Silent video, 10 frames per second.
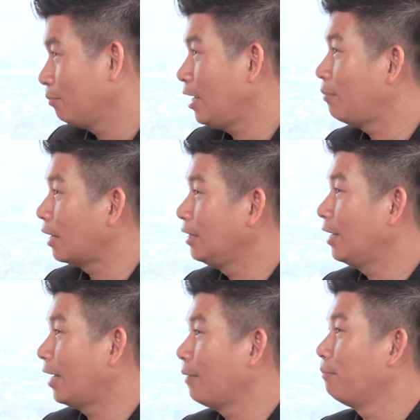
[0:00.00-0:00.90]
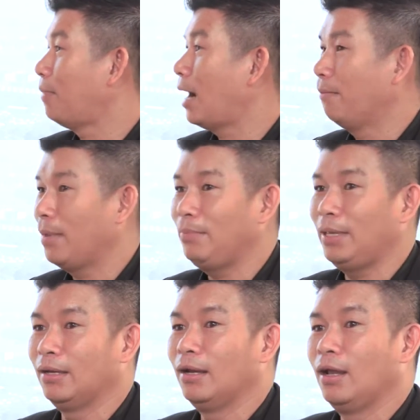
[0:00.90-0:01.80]
เรื่องบางเรื่องนะครับมันไม่
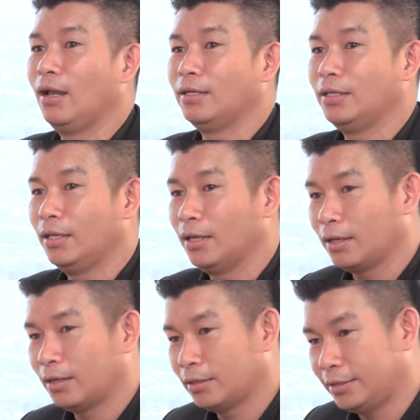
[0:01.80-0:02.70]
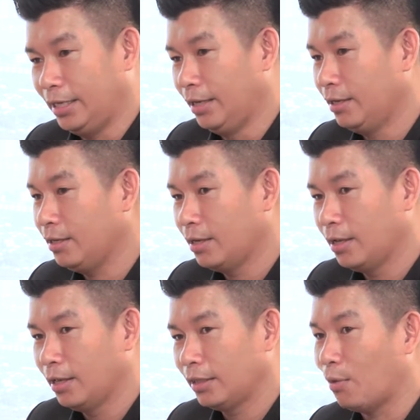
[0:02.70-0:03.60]
ผิดศีล
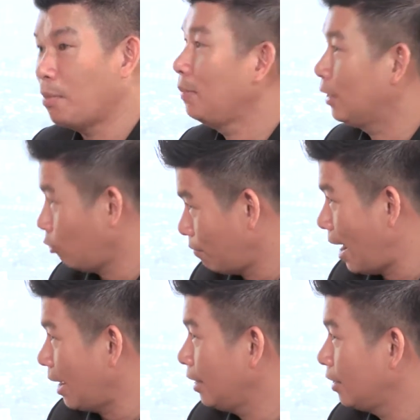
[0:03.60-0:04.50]
แต่ว่ามันผิดกฎหมาย